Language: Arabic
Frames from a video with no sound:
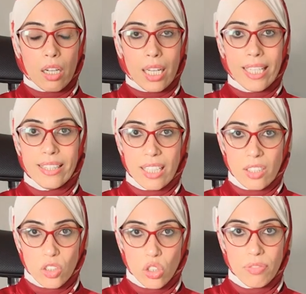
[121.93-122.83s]
انت
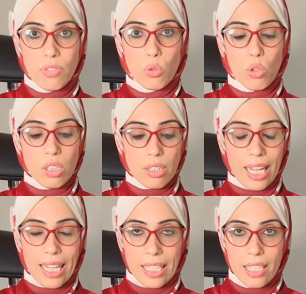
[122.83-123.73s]
اكتشفت رحت
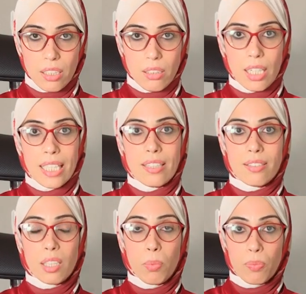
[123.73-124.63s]
حللت لقيت
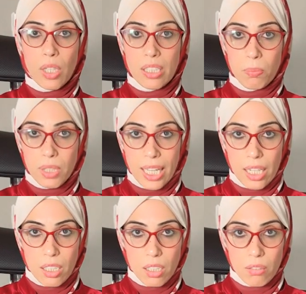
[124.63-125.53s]
السي بيبتايد
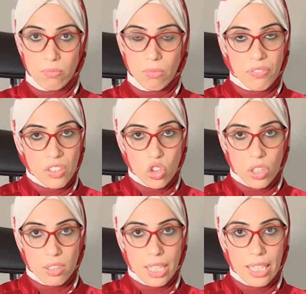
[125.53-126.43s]
بتاعك مفيش
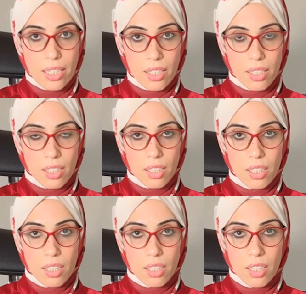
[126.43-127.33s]
انتاج
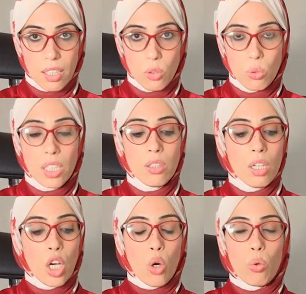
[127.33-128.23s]
للانسولين
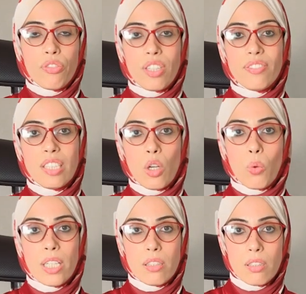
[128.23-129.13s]
وفي نفس
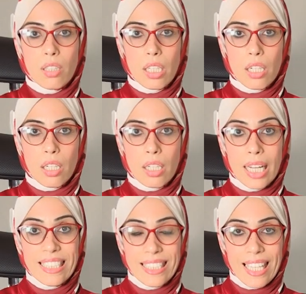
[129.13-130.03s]
الوقت
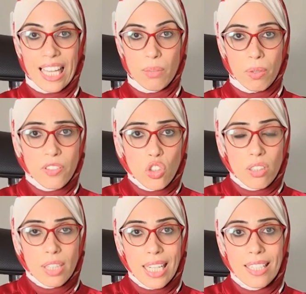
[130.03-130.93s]
الانتيجات مفيش
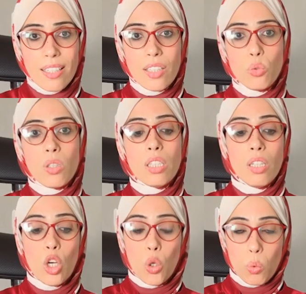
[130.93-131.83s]
انتاج للانسولين
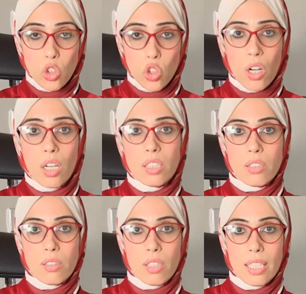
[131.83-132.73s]
وتشخصت
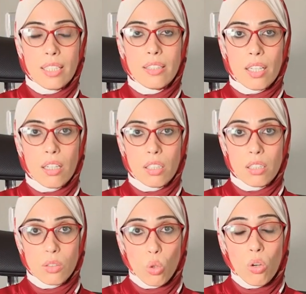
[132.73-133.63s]
ان انت
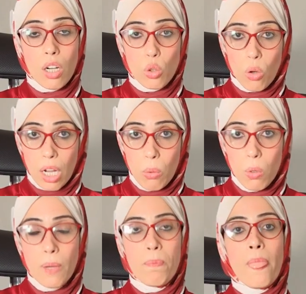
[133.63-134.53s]
سكر نوع
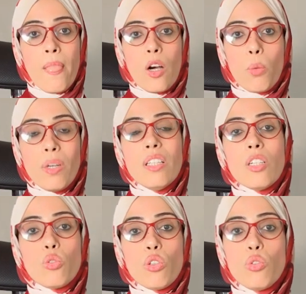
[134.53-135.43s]
اول وبدا
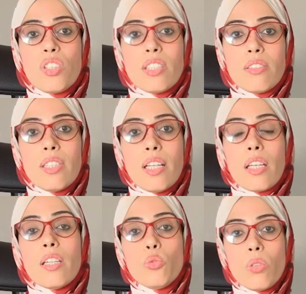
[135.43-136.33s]
الدكتور يديكي
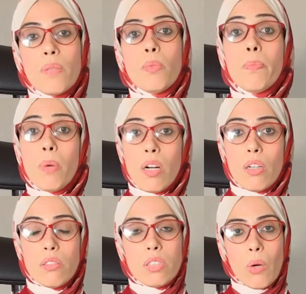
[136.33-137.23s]
الانسولين من
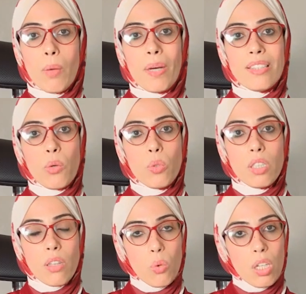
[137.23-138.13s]
بره سواء بقى
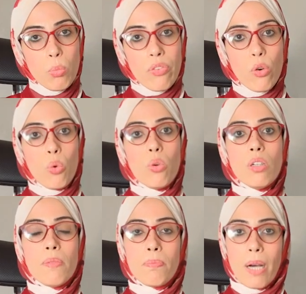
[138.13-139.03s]
طويل المفعول
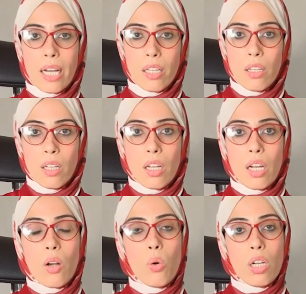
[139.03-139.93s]
مع
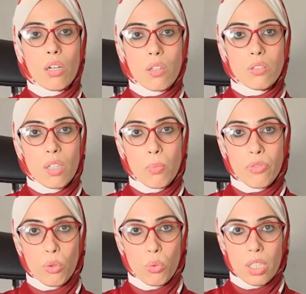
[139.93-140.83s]
اللي هو القصير
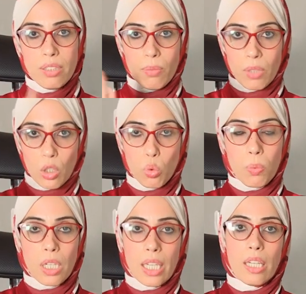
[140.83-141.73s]
المفعول اللي انت بتاخده
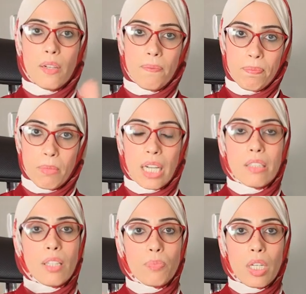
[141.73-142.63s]
بالليل مع اللي
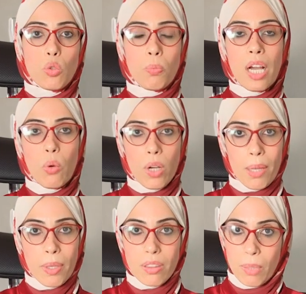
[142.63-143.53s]
انت بتاخده مع
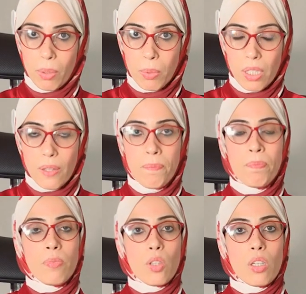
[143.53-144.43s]
الوجبات تمام كده
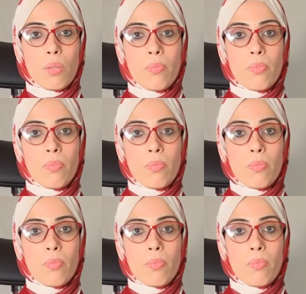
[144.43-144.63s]
طيب